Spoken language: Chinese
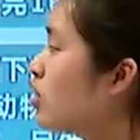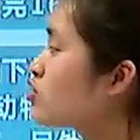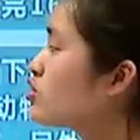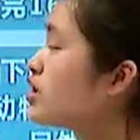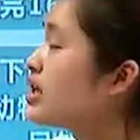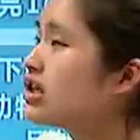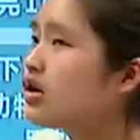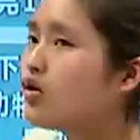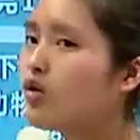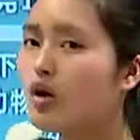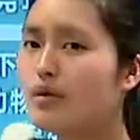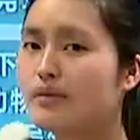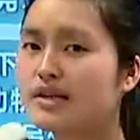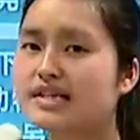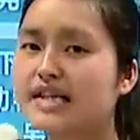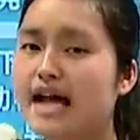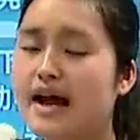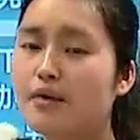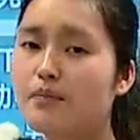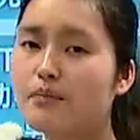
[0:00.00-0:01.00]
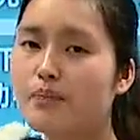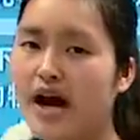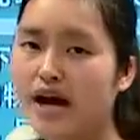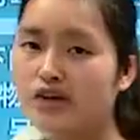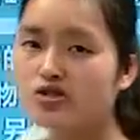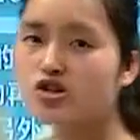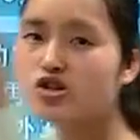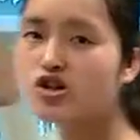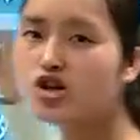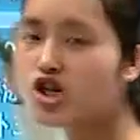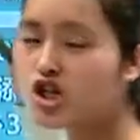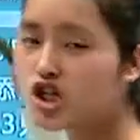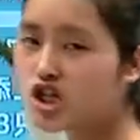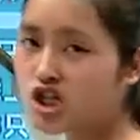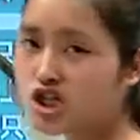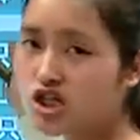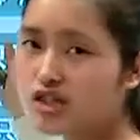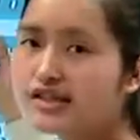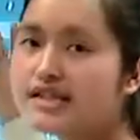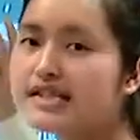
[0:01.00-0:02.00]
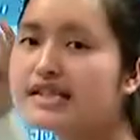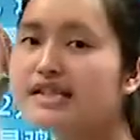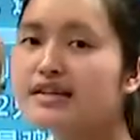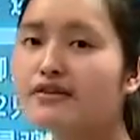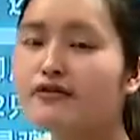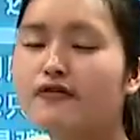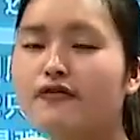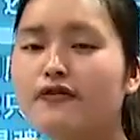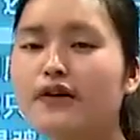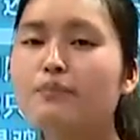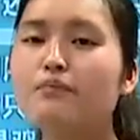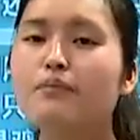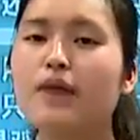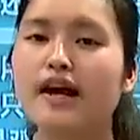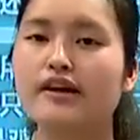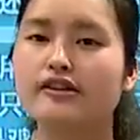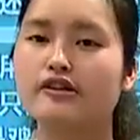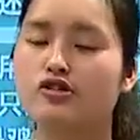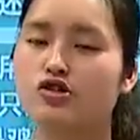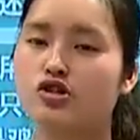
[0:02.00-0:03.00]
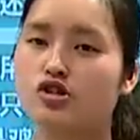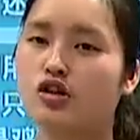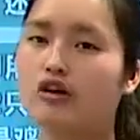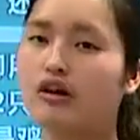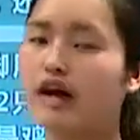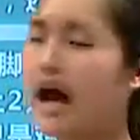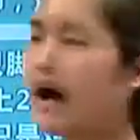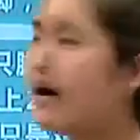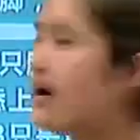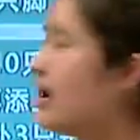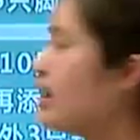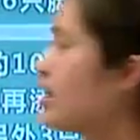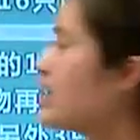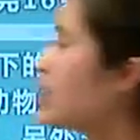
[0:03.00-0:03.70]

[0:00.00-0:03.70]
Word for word: 所以呢我们在把这个十进行分配的时候呀，